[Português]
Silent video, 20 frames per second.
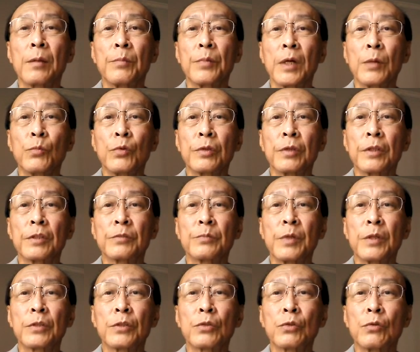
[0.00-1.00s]
para muitas
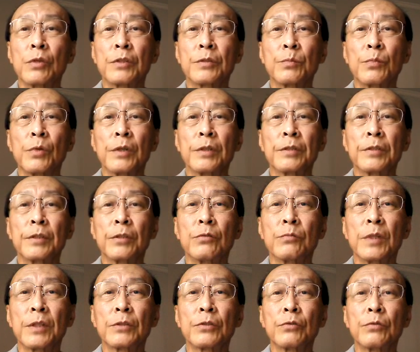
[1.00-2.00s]
pessoas pode ser
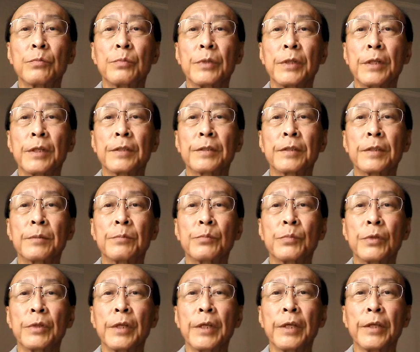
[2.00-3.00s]
uma surpresa,
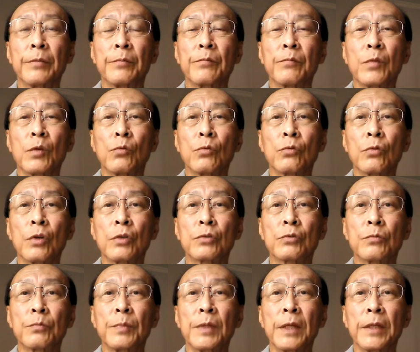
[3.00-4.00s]
porém, o
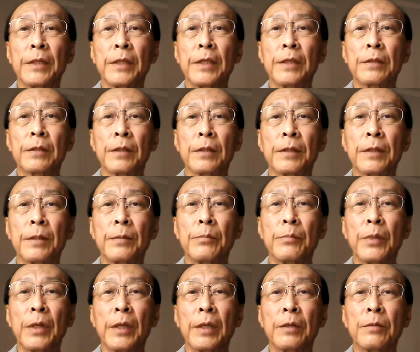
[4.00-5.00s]
nosso planeta
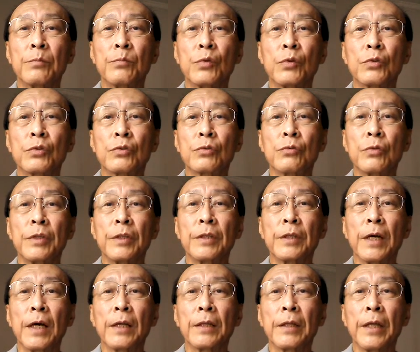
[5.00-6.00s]
também
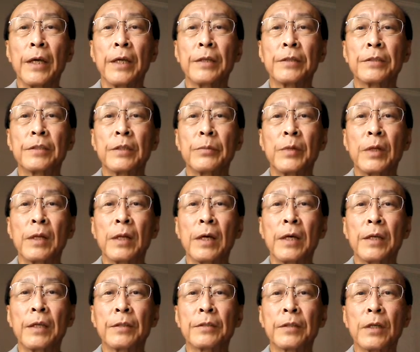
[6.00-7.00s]
possui anéis
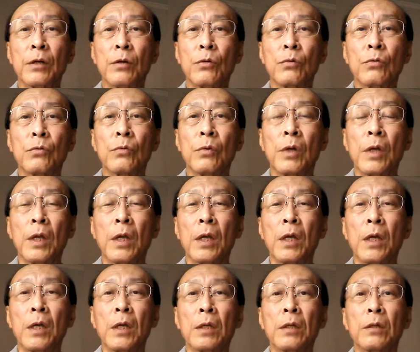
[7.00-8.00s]
similares aos
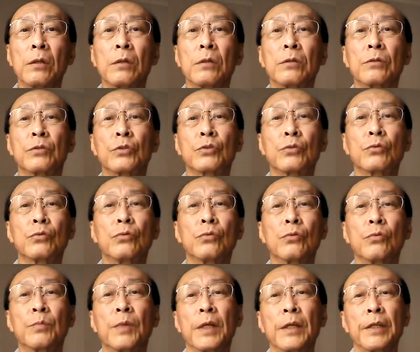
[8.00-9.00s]

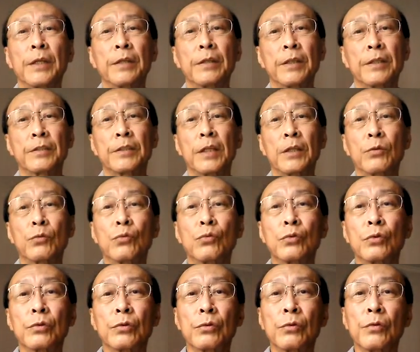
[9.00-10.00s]
do planeta
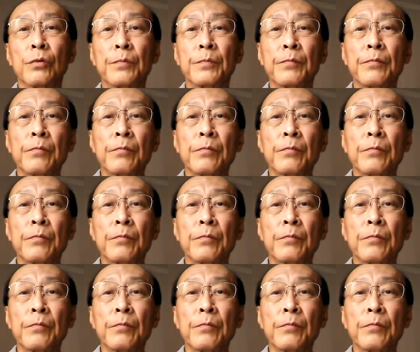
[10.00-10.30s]
Saturno